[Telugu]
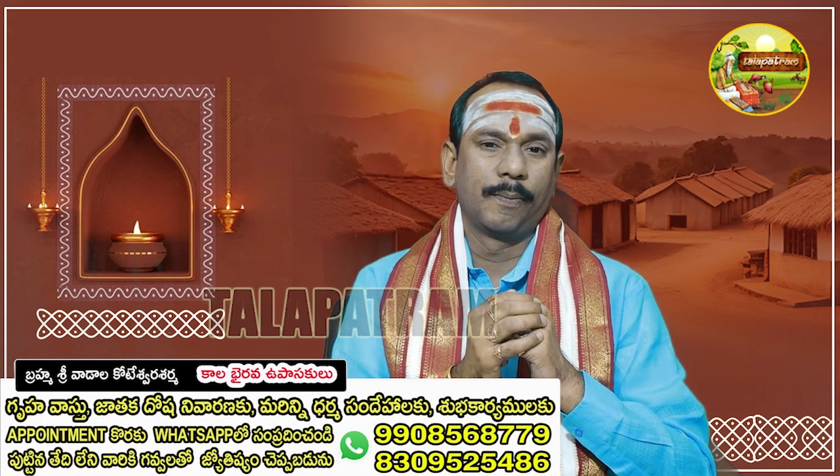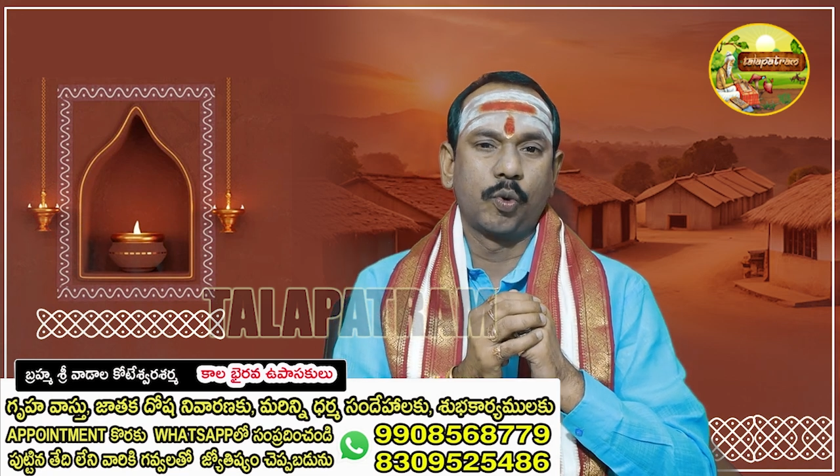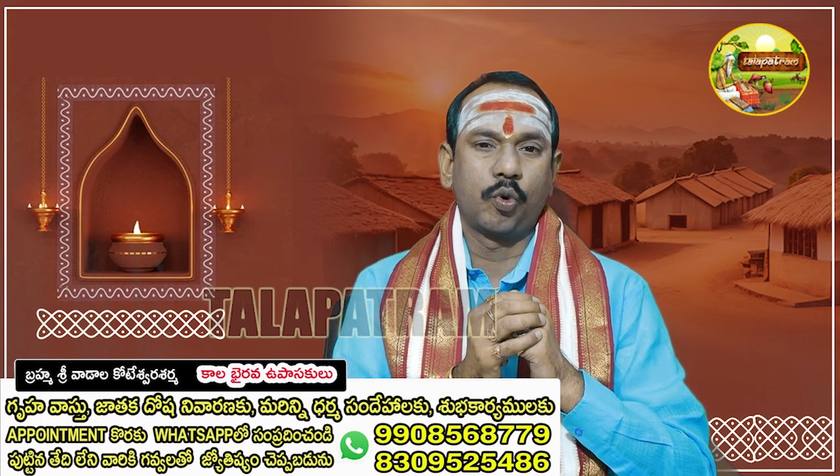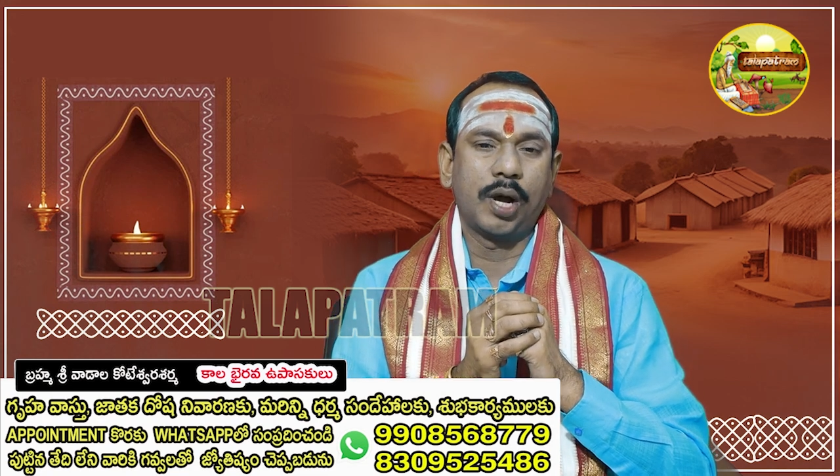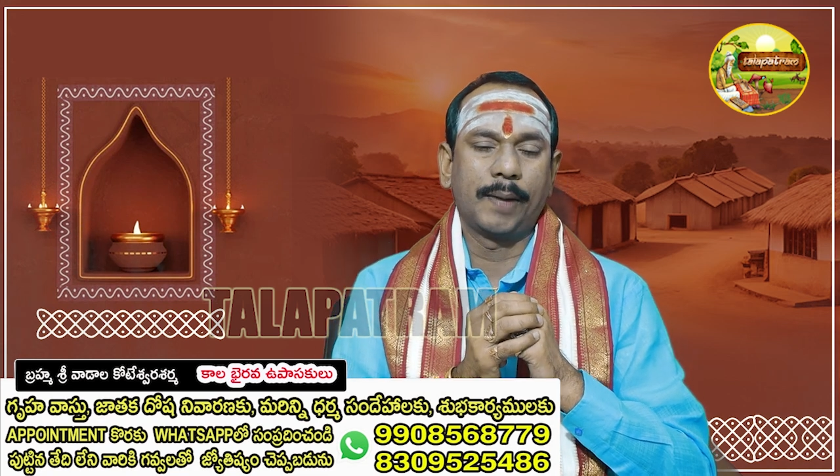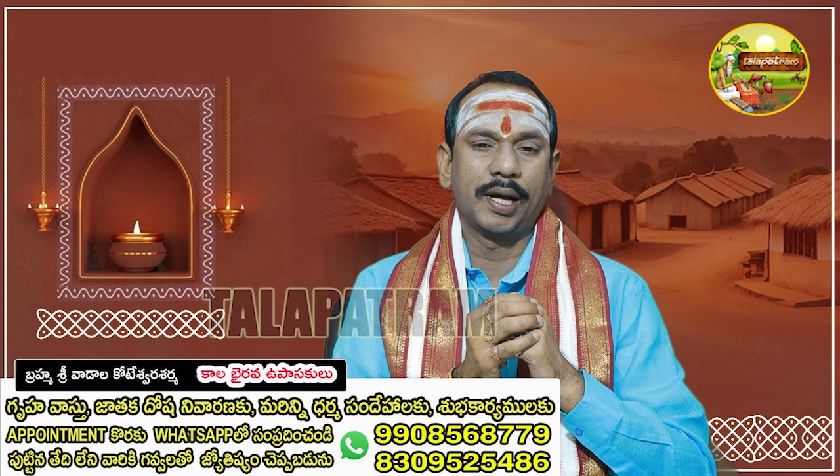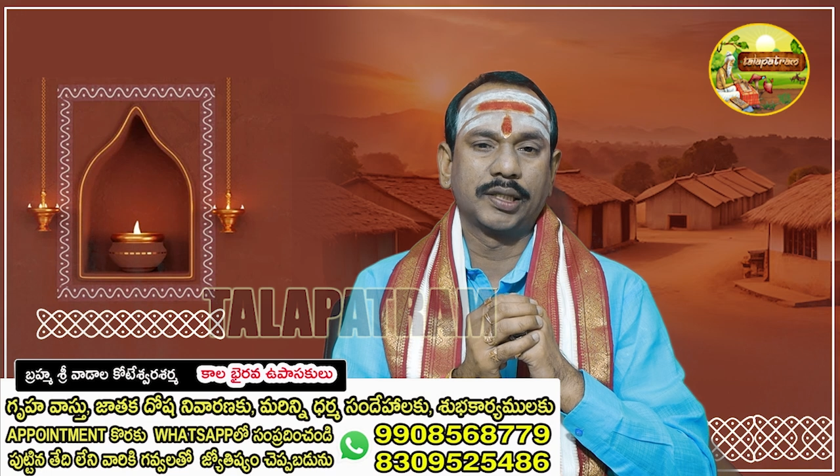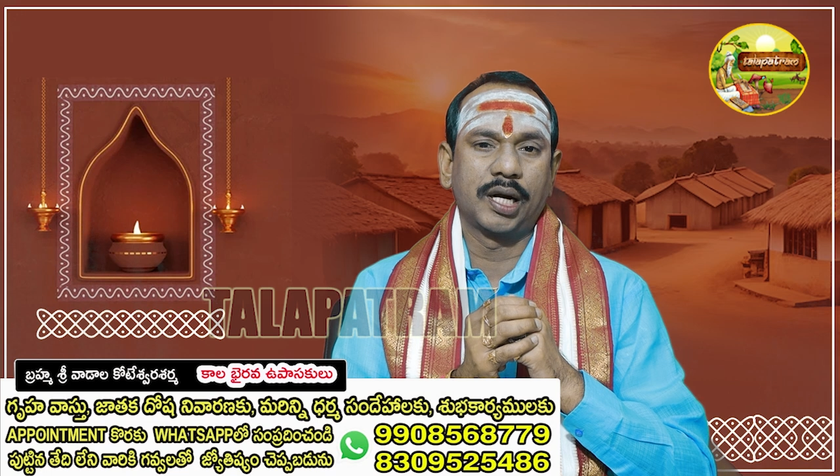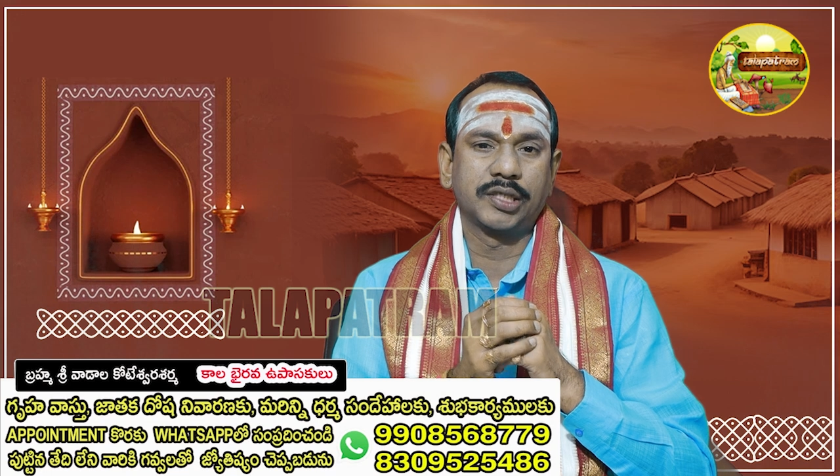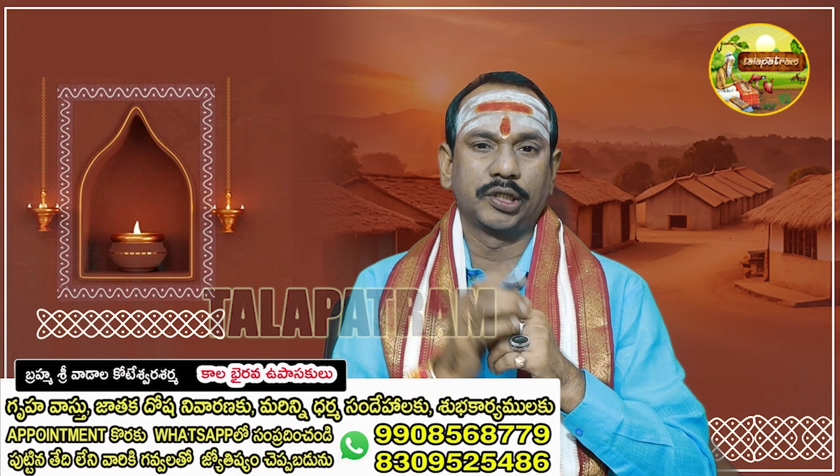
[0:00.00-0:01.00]

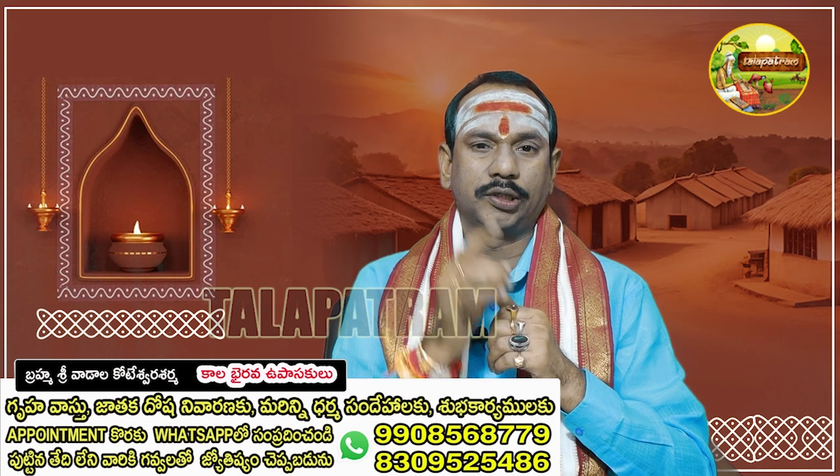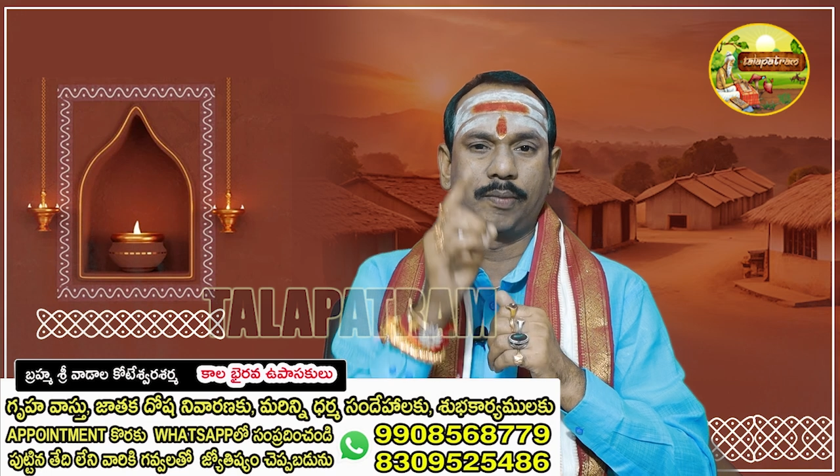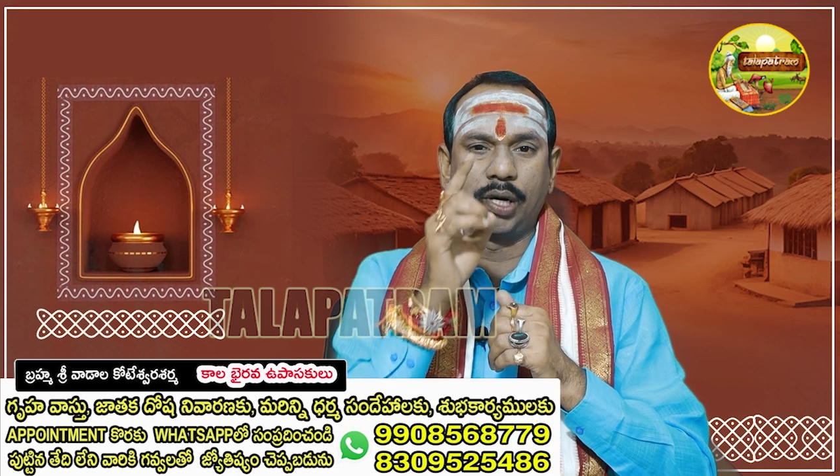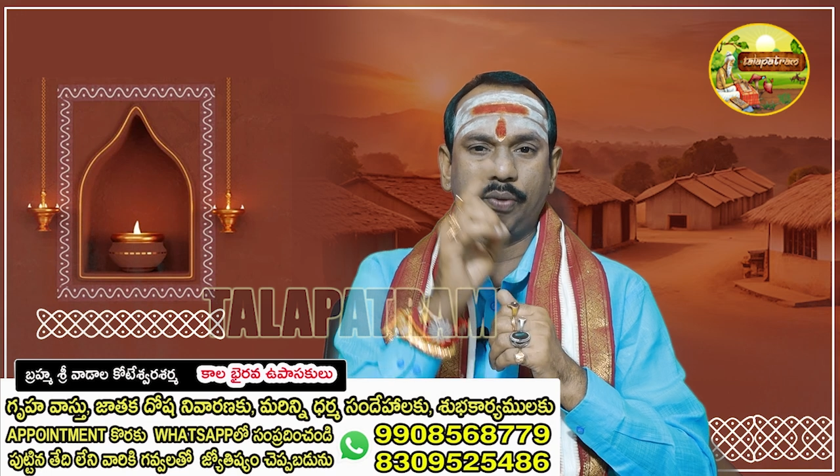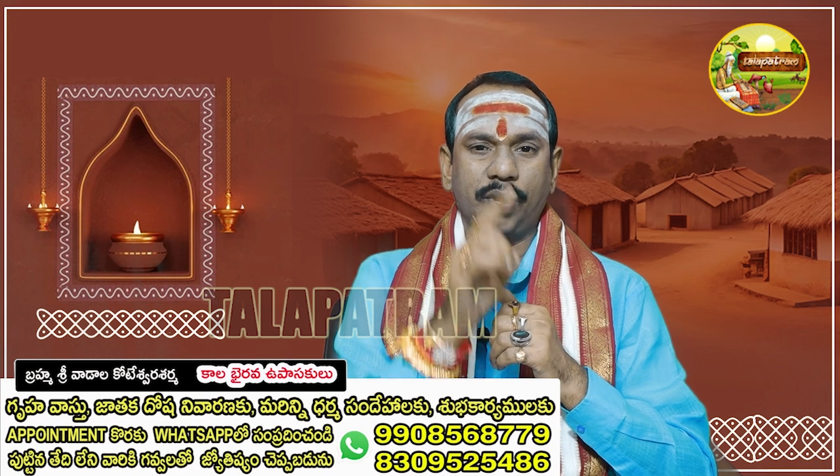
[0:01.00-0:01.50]
పూర్వాభాద్ర నక్షత్రంలోని